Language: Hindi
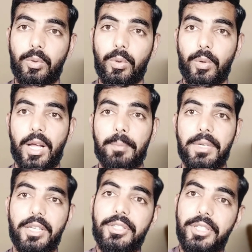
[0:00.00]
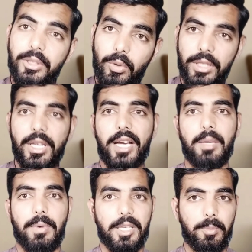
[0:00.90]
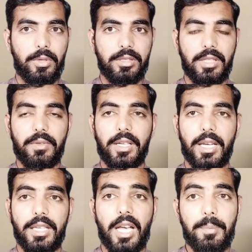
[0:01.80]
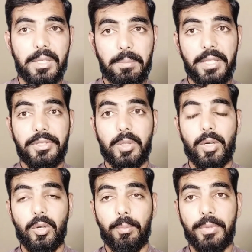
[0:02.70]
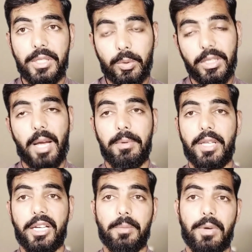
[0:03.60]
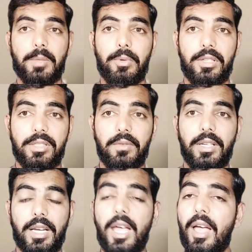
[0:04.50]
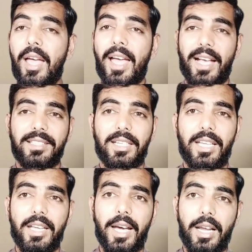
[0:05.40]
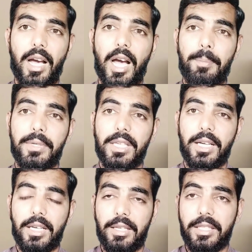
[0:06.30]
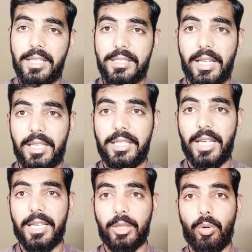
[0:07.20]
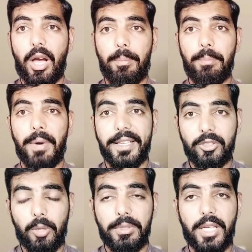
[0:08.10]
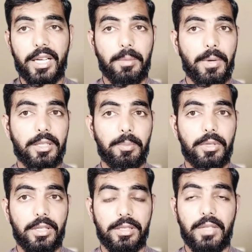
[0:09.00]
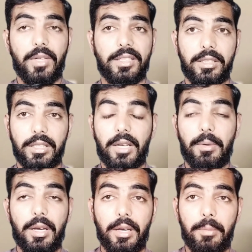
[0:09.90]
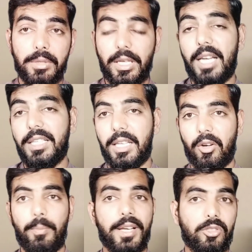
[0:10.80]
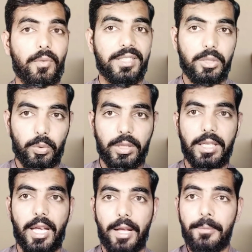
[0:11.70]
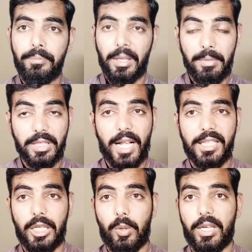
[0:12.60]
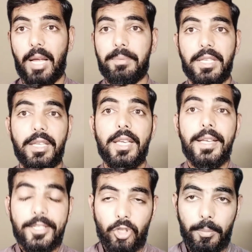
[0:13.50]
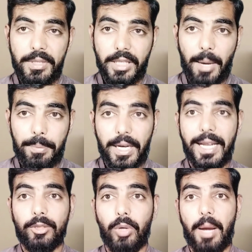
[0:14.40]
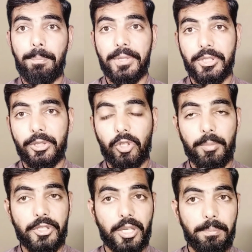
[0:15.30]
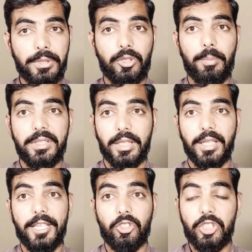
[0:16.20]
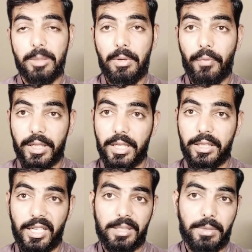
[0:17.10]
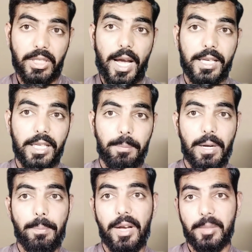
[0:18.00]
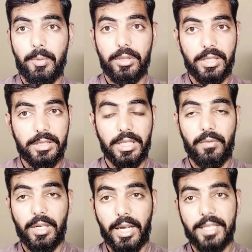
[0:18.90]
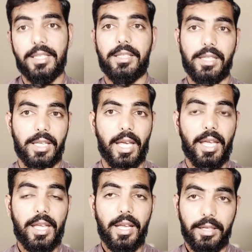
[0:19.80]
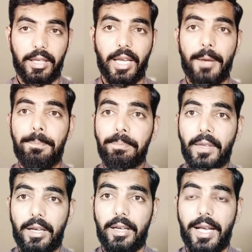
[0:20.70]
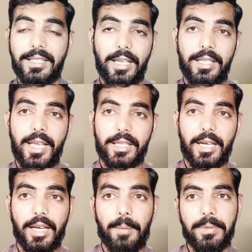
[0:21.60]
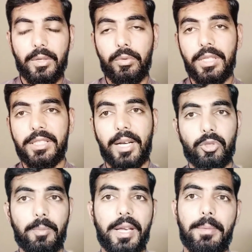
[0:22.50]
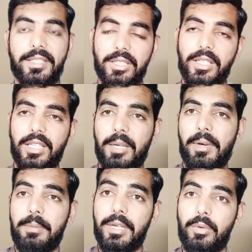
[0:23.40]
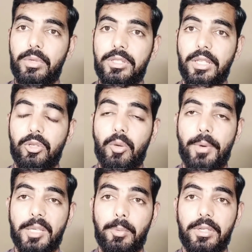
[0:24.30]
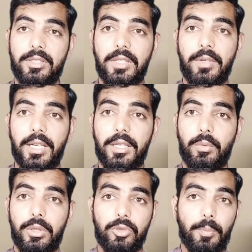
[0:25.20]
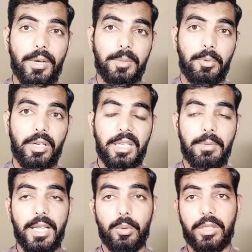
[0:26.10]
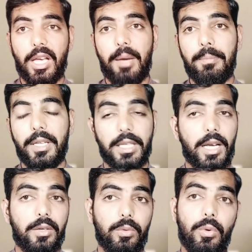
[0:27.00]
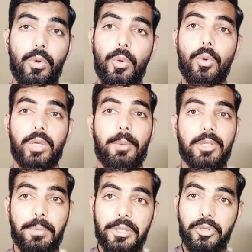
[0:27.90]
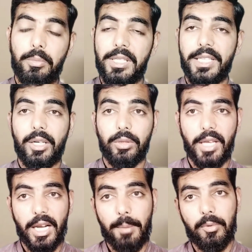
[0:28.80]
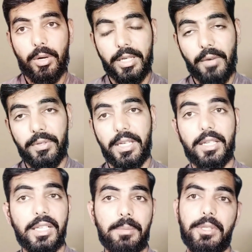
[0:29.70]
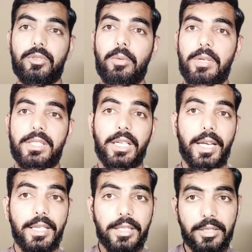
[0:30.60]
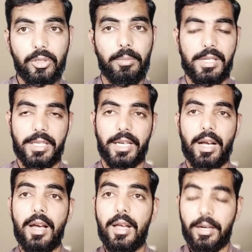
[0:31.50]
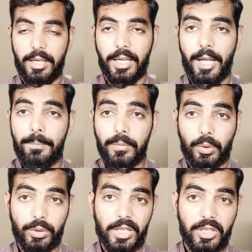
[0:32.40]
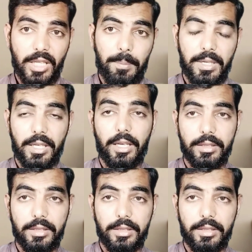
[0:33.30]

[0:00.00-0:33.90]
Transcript: को और आपने इक्कीस को ही जाके पासपोर्ट रिसीव करना है या आपकी बीस की और बीस को ही आपने जाके पासपोर्ट रिसीव करना है ऐसा नहीं है यार आपकी अगर इक्कीस तारीख की आई है तो आप बाईस को भी जाके पासपोर्ट रिसीव कर सकते ये मिसाल दे रहा हूँ बाईस को वैसे छुट्टी है मिसाल दे रहा हूँ अगर आपकी 24 अप्रैल है तो आप 25 को भी 26 को भी 27 किसी भी वर्किंग डेज में जाके अपना पासपोर्ट रिसीव कर सकते हैं ठीक है ऐसा नहीं है कि अगर आपकी 19 है कुछ भाई मैसेज करते हैं कि भाई मेरा 19 तारीख को पासपोर्ट रिसीव करना था 19 को पासपोर्ट नहीं मिला तो क्या मैं क्या करूं क्या मुझे 20 को मिल जाएगा तो यार आपको हाँ डेफिनेटली 20 को मिल जाएगा 21 को मिल जाएगा ठीक है तो ये चीज़ आपने